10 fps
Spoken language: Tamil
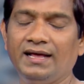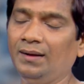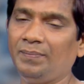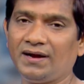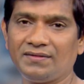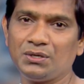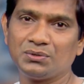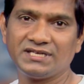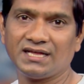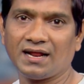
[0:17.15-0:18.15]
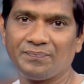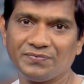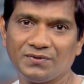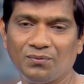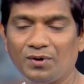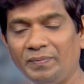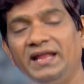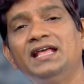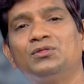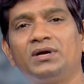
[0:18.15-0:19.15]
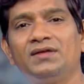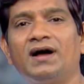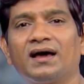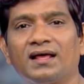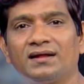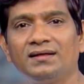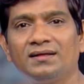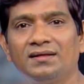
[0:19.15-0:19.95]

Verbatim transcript: என்ன பண்ணுறதுன்னு யோசிக்கிறார் ஒரு பெரிய தொட்டி வாங்குறாரு